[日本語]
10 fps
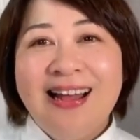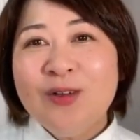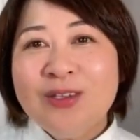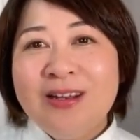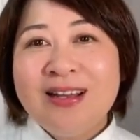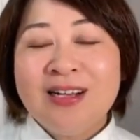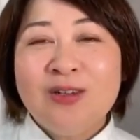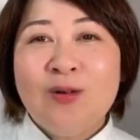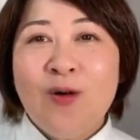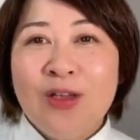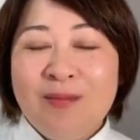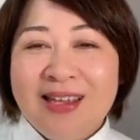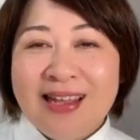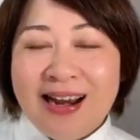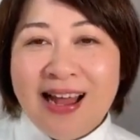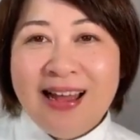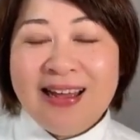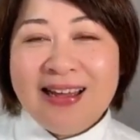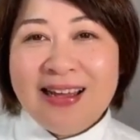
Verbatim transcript: 本当に覚悟を決めたら